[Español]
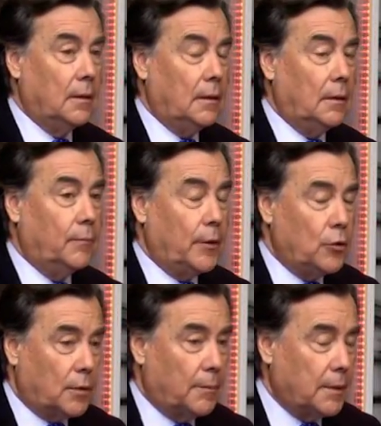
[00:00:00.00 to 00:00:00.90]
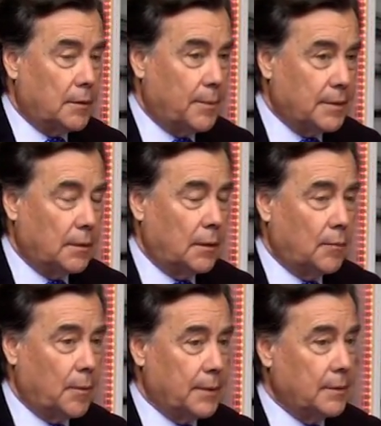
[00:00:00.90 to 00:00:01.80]
Y bueno, yo también hice presente
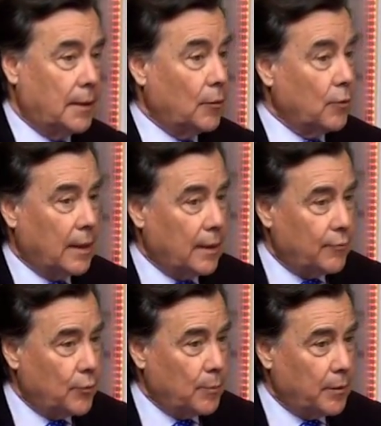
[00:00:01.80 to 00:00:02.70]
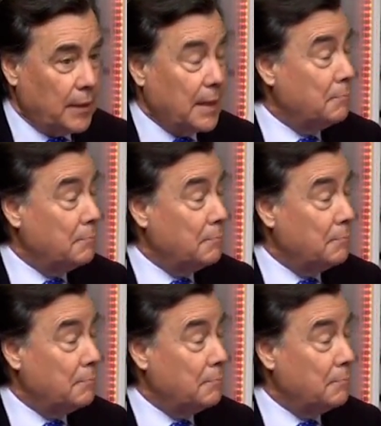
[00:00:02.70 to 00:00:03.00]
que me parecía que no era la forma de venir.